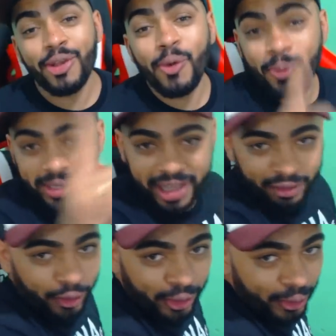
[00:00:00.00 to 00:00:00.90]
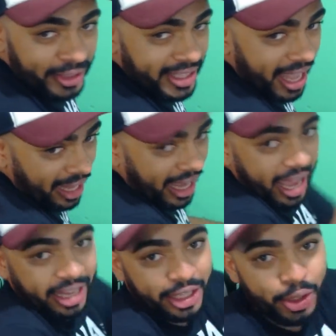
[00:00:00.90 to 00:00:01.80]
olha só algumas das funções dela,
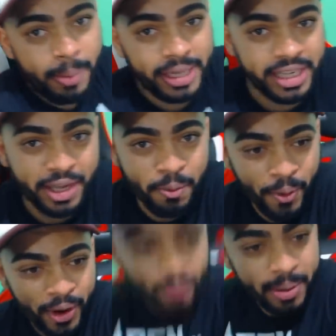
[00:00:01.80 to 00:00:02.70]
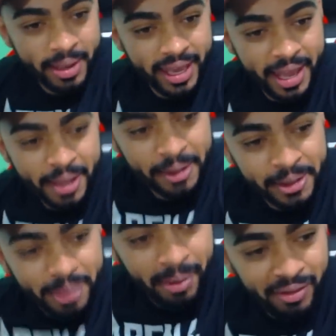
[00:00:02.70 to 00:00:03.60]
cara. Deixa eu abaixar aqui um pouco a webcam
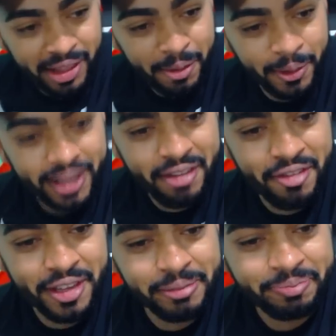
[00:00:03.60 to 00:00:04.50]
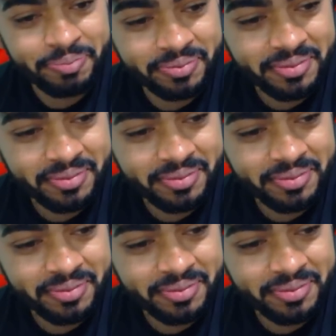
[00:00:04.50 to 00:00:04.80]
para vocês poderem ver.